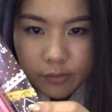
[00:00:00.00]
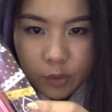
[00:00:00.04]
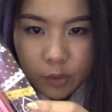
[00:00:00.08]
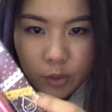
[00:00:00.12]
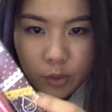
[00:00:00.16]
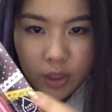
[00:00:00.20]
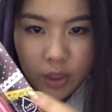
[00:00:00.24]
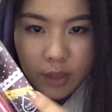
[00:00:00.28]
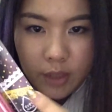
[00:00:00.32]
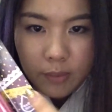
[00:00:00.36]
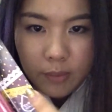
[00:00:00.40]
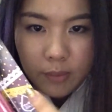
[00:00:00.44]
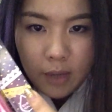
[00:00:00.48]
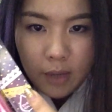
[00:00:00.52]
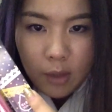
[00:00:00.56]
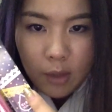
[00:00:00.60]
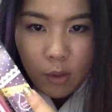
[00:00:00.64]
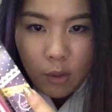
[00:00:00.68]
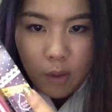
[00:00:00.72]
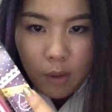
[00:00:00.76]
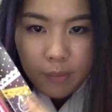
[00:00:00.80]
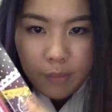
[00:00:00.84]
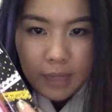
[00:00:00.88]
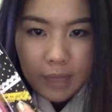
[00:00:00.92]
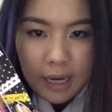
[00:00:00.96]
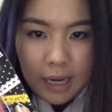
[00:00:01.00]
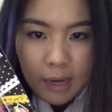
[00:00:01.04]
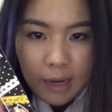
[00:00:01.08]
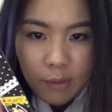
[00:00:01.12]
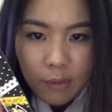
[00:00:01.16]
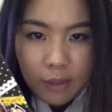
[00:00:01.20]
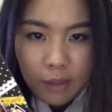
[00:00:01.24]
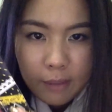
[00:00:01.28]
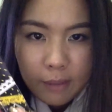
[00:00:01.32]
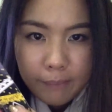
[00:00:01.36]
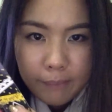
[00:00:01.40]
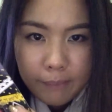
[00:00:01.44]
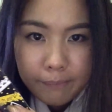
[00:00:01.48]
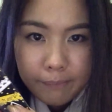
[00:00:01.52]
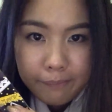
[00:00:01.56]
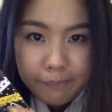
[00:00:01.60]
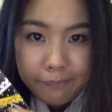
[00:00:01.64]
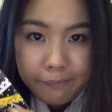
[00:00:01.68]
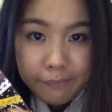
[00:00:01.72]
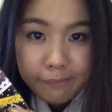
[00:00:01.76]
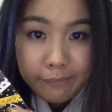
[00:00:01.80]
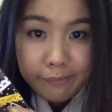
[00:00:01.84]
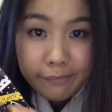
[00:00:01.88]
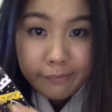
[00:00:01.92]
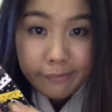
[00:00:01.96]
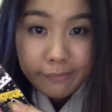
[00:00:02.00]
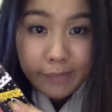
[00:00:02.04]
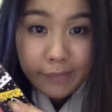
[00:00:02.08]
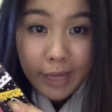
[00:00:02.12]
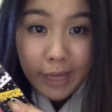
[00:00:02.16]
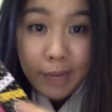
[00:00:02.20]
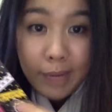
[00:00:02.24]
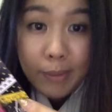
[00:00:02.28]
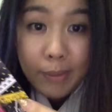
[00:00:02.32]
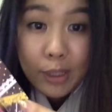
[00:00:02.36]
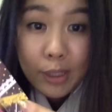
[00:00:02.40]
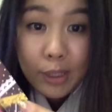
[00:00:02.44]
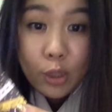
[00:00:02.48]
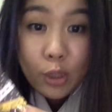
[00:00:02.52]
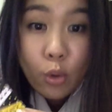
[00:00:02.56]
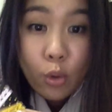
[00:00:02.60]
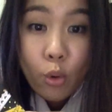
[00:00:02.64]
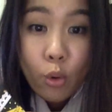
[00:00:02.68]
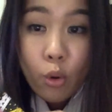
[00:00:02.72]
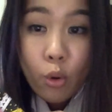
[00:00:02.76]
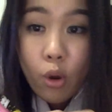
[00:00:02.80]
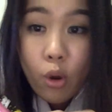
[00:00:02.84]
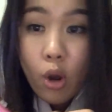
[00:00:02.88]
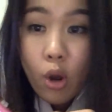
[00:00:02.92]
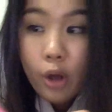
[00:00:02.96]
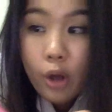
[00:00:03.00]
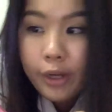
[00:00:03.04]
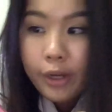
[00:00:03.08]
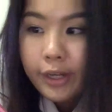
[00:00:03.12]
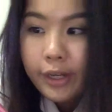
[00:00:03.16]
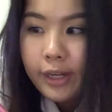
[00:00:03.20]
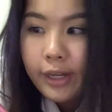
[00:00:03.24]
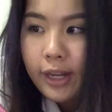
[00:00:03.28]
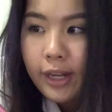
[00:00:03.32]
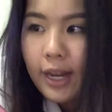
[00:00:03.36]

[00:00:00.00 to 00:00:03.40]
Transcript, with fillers: จริงๆเอาความยาวกับให้มันโค้งงอน